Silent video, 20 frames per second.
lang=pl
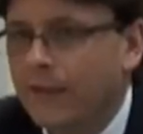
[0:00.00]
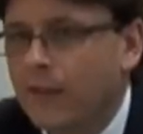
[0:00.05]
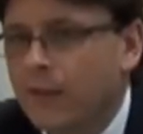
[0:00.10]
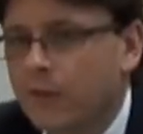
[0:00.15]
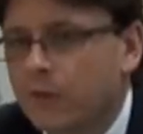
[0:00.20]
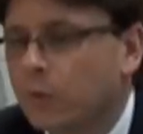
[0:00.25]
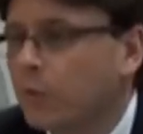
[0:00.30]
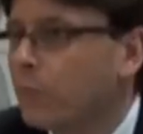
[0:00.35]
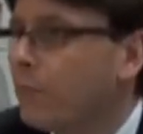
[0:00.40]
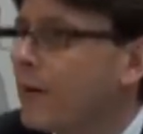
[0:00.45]

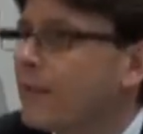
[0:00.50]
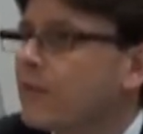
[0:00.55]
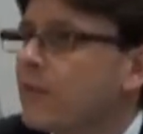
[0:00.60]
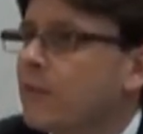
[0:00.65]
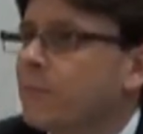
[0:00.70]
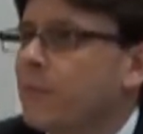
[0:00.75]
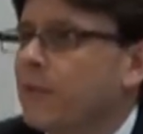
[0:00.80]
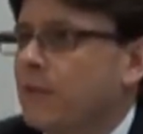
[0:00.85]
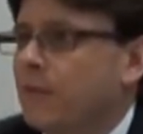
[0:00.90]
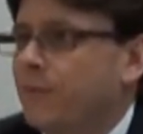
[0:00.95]
są to bardzo
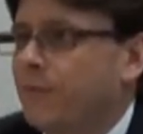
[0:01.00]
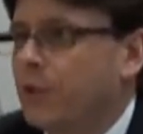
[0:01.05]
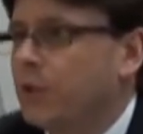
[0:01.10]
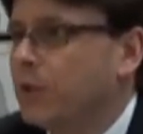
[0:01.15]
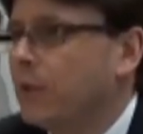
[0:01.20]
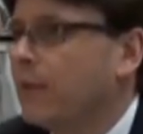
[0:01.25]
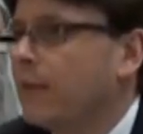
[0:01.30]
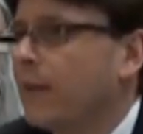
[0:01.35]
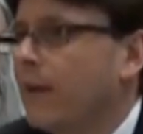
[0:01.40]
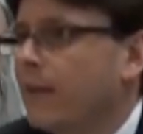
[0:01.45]

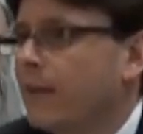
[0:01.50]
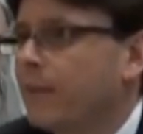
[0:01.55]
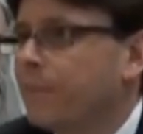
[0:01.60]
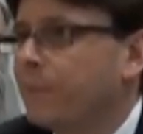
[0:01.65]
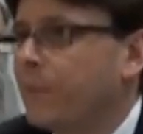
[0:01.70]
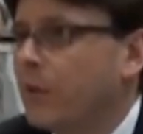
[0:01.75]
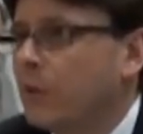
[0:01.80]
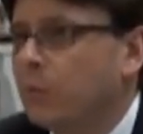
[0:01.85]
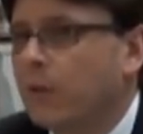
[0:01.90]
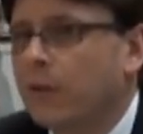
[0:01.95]
specyficzne
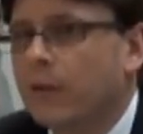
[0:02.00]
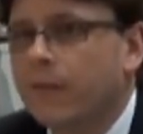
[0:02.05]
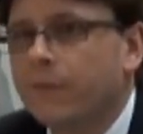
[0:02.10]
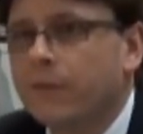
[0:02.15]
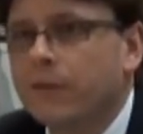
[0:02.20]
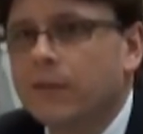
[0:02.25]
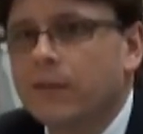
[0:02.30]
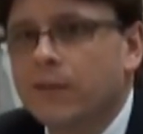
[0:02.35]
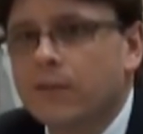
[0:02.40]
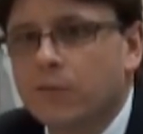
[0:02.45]
dane które
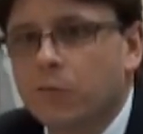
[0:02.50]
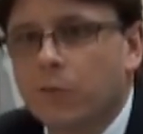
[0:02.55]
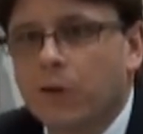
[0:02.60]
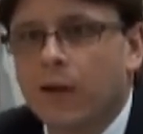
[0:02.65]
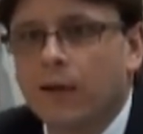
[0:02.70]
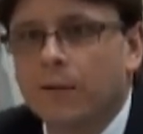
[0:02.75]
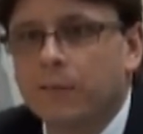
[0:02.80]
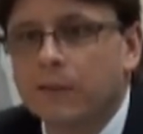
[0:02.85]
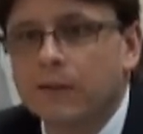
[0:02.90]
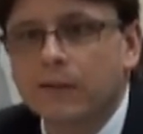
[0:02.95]
nawet je
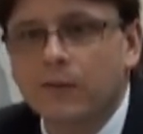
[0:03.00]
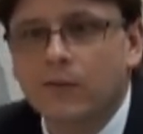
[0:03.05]
słuchamy,